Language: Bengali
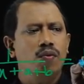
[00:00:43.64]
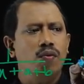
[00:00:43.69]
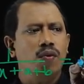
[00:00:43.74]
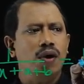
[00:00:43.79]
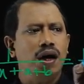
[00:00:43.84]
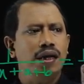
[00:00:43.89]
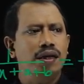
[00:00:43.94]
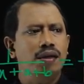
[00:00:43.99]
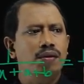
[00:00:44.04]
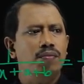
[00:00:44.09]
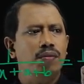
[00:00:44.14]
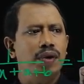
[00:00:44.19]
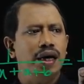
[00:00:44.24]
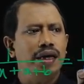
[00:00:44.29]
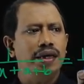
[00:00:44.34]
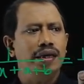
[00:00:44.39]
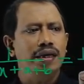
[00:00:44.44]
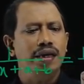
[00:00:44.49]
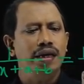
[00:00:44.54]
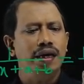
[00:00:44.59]
ওয়ান
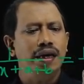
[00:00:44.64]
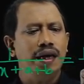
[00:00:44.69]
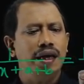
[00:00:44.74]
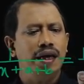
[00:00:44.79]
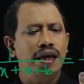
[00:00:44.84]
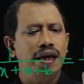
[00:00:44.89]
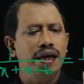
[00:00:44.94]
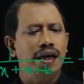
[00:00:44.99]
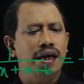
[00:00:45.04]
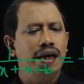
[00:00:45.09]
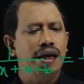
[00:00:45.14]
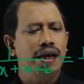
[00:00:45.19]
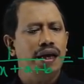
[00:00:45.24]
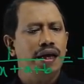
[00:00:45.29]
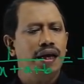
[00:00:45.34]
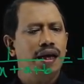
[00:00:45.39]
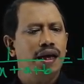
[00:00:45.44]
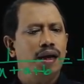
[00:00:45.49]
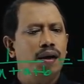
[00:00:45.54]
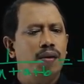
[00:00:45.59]
বাই এ
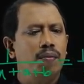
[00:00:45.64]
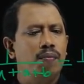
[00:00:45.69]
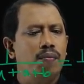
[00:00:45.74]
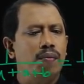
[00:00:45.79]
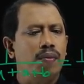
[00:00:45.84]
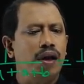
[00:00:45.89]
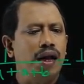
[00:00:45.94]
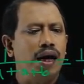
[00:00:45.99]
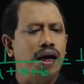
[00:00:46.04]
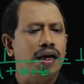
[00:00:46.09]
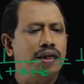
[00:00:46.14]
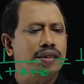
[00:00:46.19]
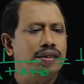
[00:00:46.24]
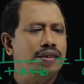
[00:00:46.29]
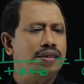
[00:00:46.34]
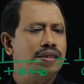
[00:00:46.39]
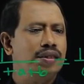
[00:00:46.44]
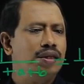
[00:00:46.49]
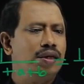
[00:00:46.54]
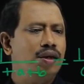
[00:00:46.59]
প্লাস
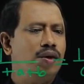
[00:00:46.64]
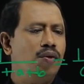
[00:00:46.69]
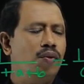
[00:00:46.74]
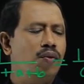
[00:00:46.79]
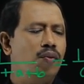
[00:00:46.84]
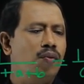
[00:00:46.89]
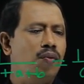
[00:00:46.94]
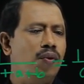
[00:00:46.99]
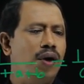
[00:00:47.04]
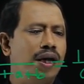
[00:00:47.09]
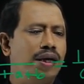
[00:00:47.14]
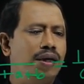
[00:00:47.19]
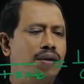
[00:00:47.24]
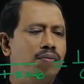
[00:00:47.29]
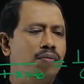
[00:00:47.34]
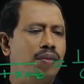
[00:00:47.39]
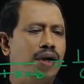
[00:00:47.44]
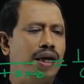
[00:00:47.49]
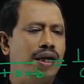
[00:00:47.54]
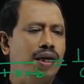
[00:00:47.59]
ওয়ান
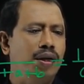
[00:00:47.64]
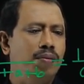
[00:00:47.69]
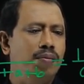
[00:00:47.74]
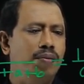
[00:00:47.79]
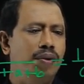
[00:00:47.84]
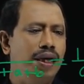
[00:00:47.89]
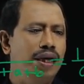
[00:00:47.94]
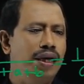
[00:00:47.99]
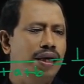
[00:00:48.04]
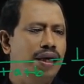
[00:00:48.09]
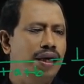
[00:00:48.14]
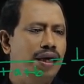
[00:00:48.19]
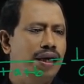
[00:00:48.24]
বাই বি